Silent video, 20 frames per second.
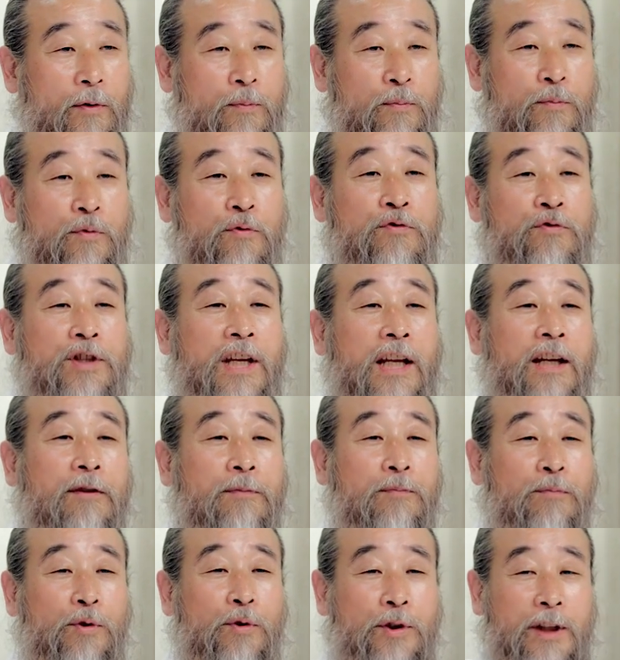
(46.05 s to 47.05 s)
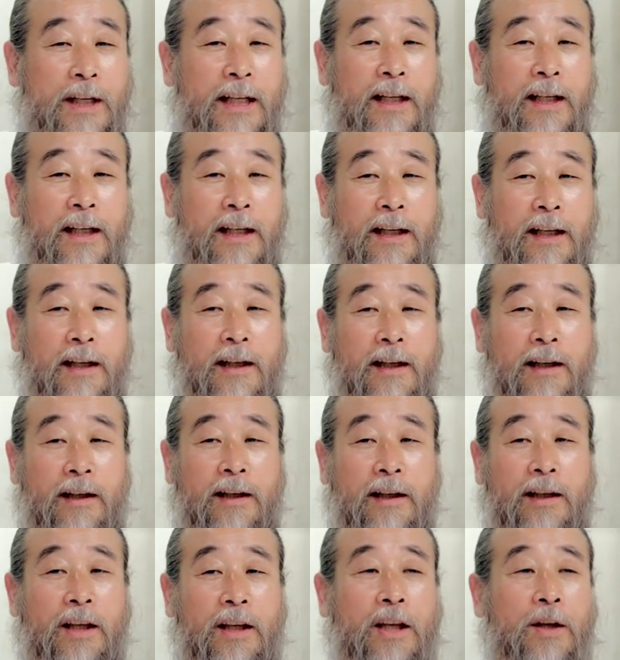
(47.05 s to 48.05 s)
문제는 뭐냐?
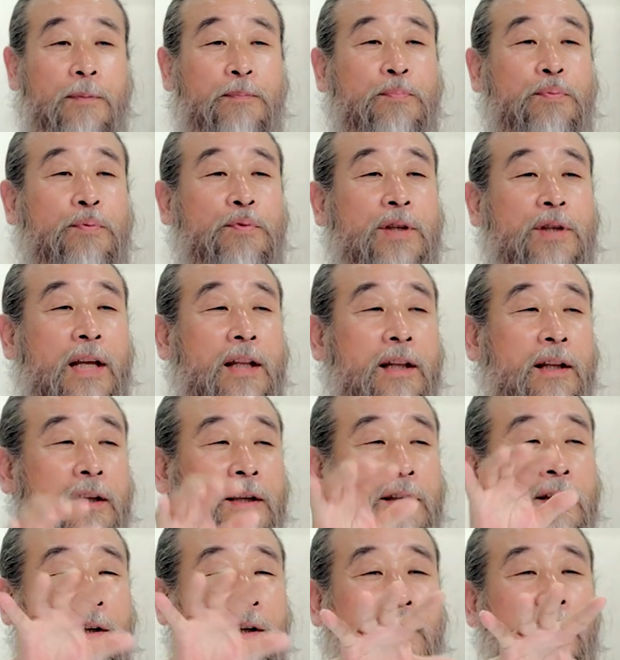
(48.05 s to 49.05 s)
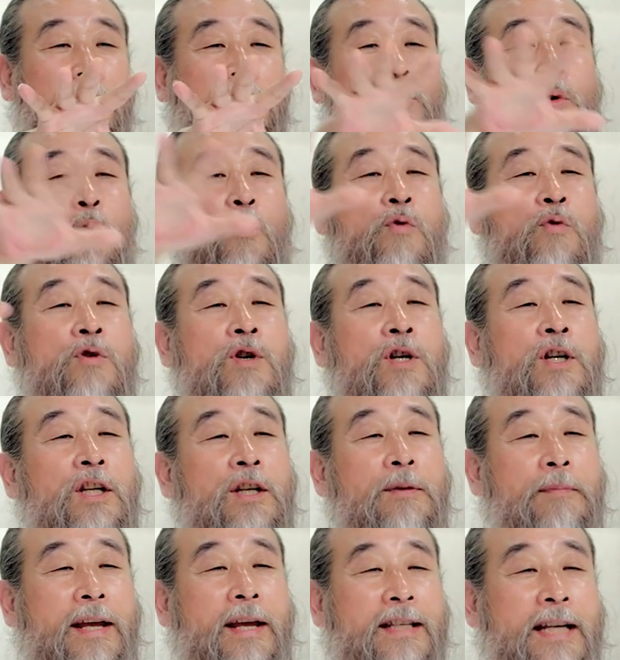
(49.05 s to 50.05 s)
이 부산 그 좋은
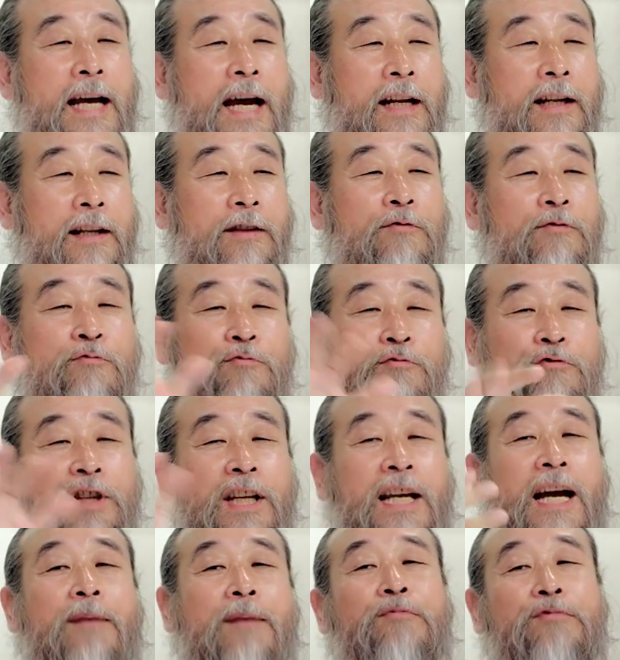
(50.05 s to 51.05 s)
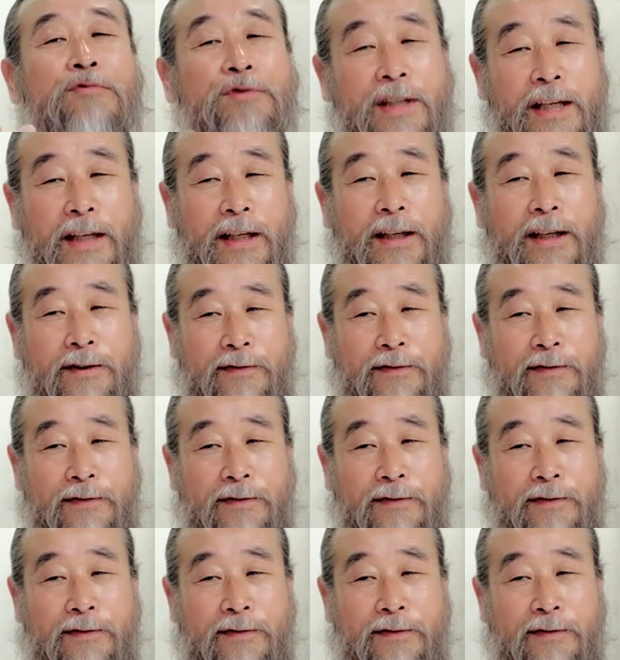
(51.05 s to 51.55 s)
그림에 사는 우리가 문제